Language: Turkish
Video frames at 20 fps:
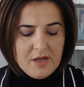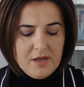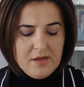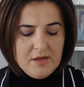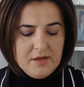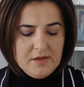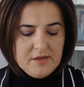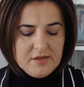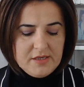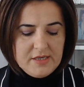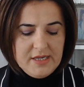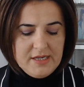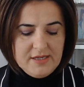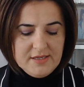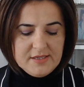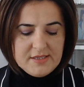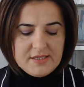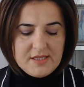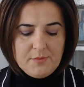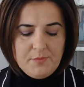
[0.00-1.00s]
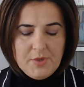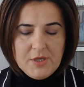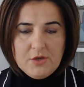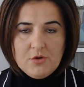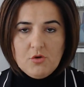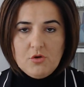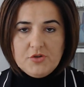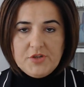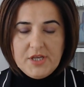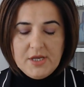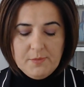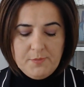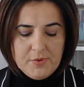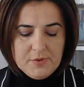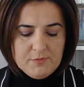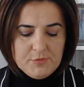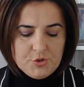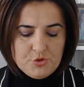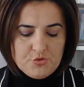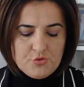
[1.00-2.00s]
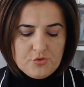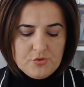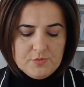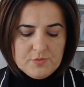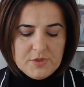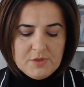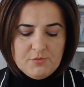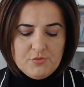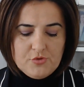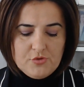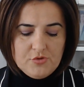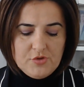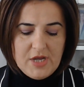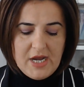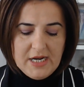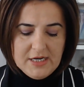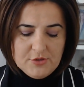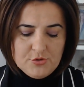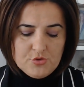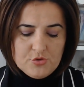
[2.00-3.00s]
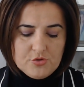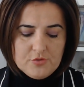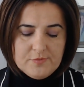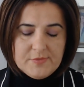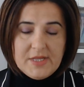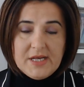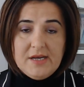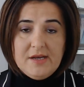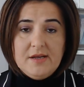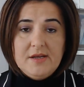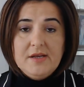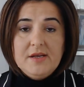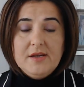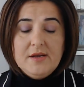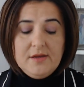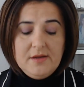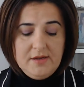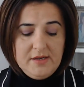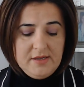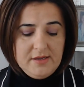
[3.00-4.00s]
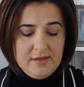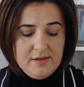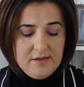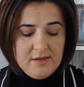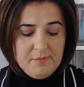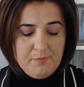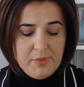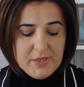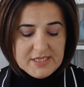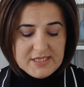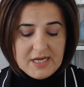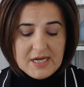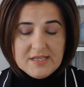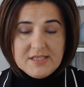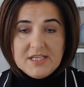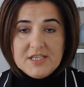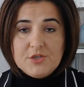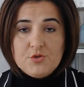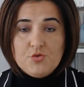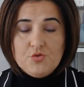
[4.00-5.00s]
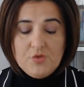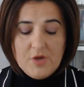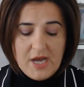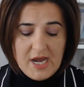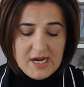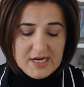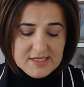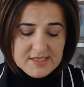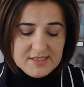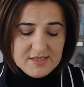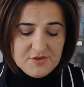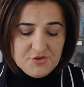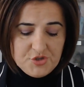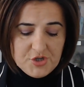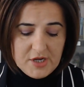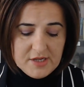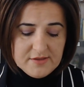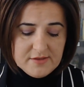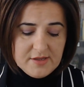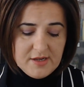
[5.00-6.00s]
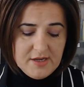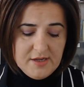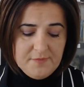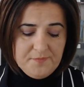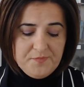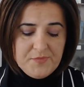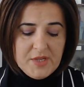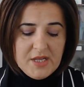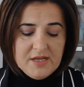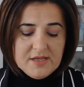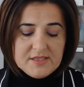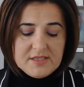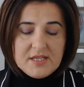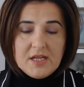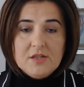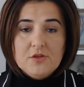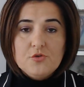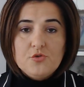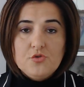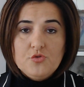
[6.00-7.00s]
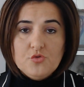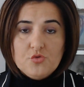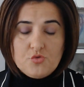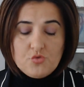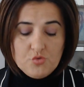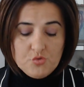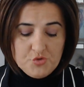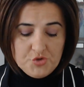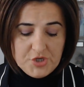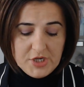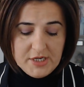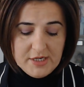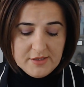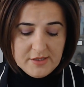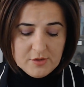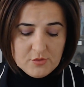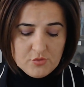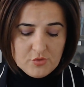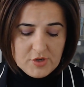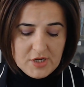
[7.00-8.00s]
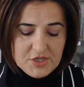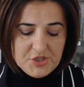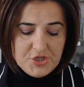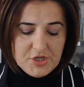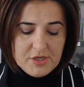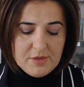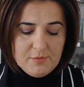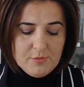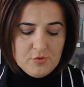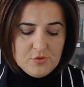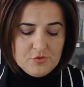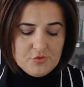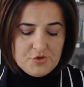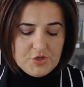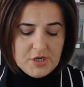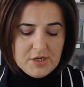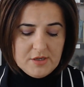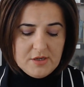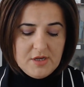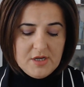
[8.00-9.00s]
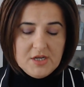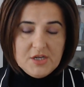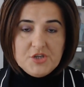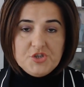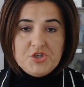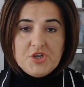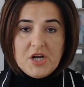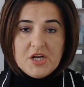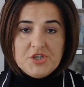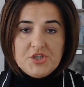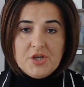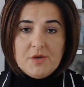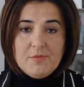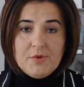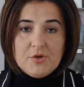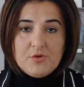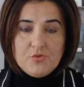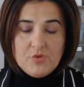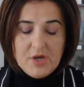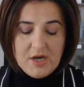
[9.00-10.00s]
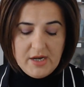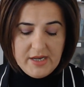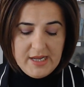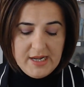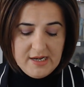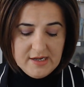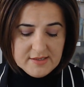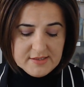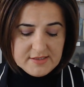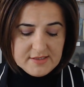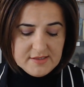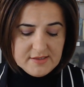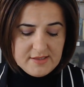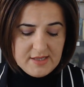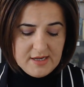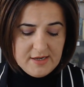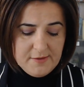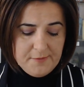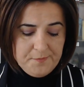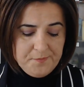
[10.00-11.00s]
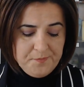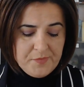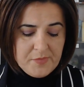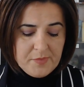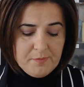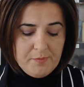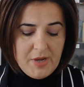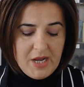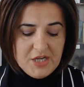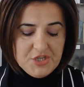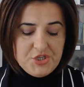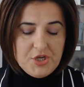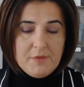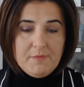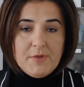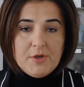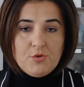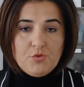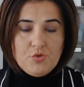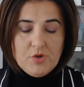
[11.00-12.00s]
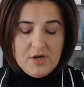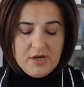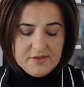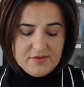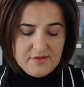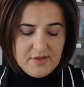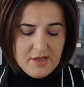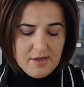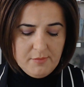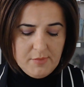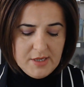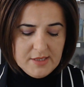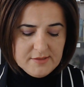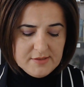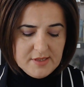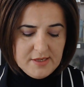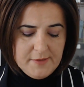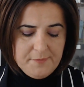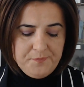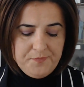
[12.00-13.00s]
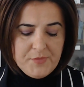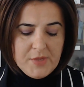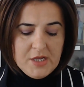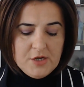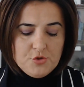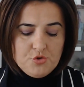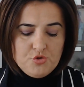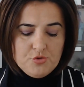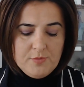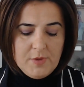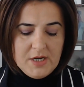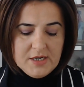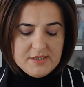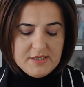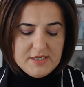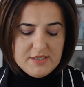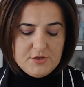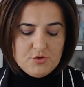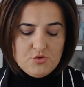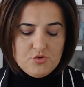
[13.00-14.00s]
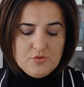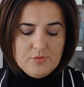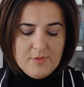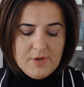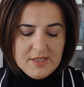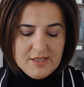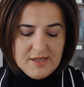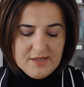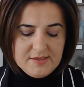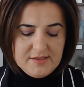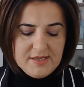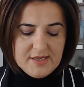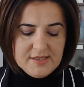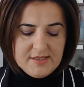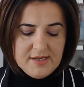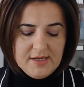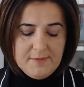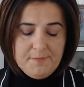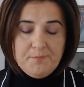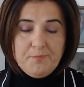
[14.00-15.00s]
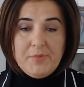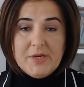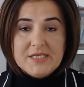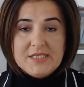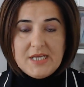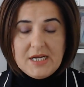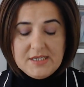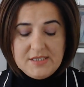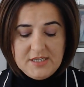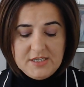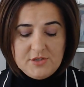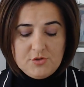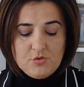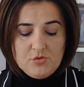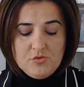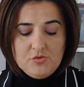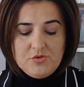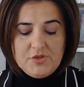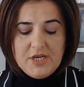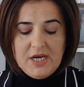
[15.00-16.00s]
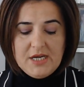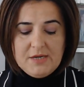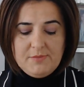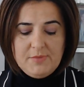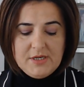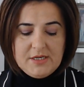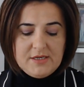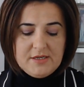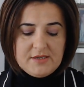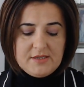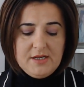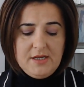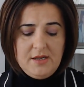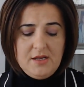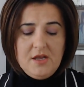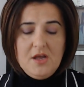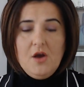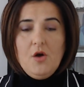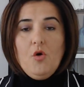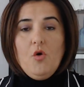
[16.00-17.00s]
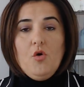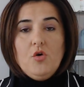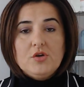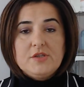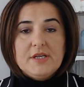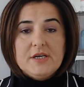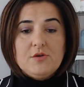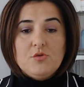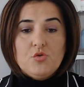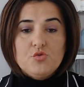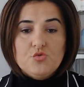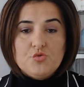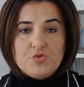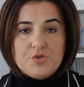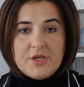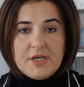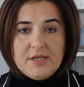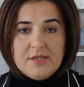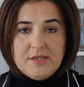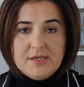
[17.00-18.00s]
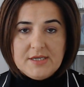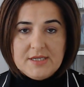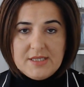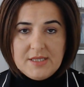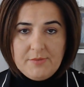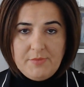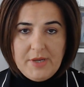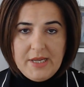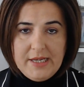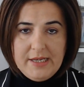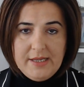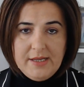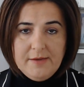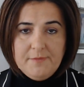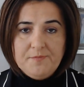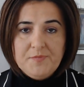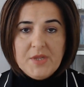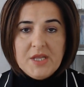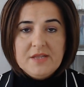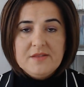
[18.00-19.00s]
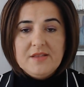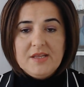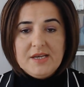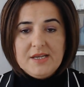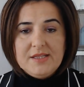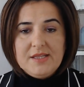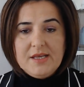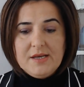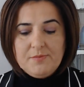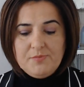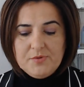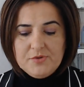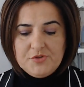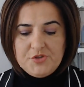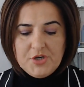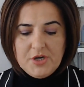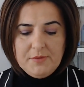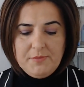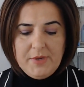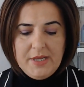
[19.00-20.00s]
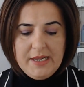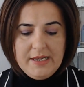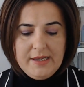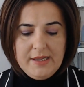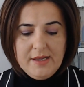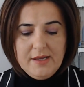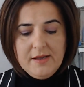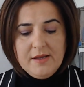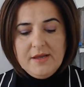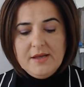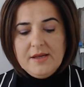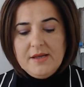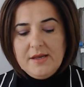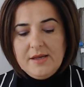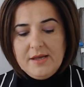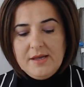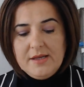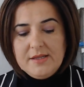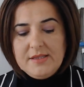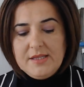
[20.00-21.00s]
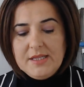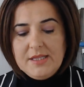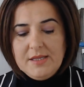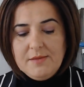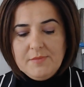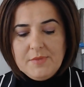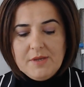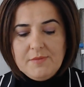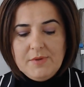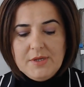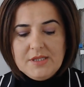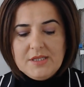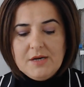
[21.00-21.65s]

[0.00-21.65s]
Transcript: e, Kilis'te, Bingöl'de yapılmış durumda. Bugün Erzurum'da, e, pazartesi günü Erzincan'da, salı günü Tunceli'de kura çekimi olacak. Çarşamba günü Elazığ'da, perşembe günü Adıyaman'da, cumartesi günü Malatya'da, pazartesi günü Diyarbakır'da. Orada konut sayıları da belli. Nerede yapılacağı belli. Ee, dediğim gibi